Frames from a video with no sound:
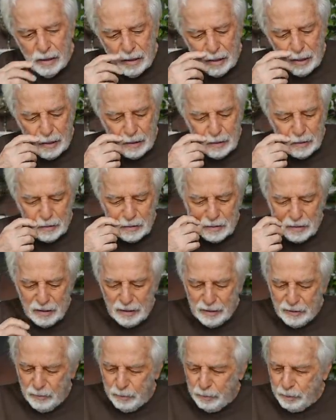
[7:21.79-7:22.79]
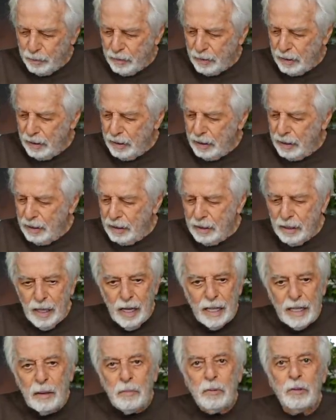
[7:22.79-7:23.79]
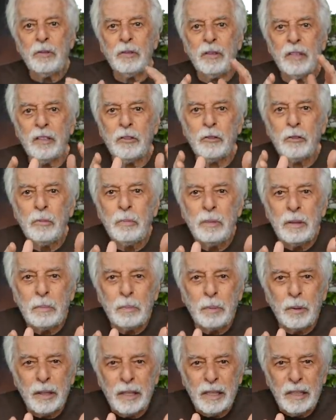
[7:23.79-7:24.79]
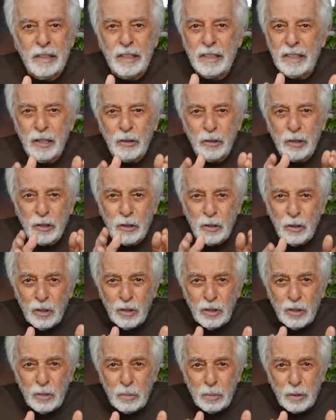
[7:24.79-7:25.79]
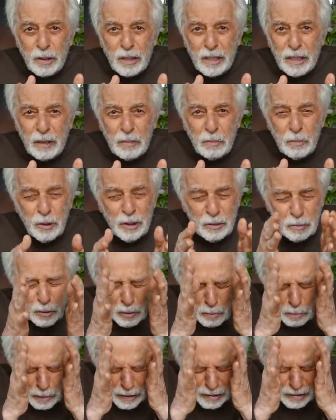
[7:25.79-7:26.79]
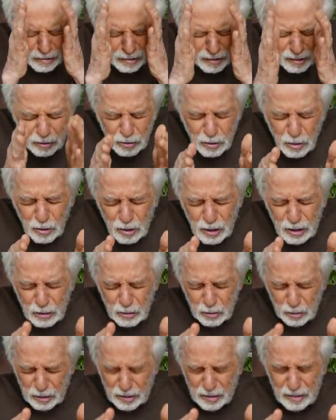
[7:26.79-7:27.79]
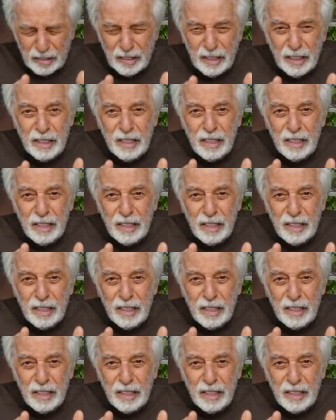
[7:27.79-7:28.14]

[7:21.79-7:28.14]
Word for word: entonces, hagamos un resumen porque este tarot es corto, porque es muy, muy preciso lo que tú dices.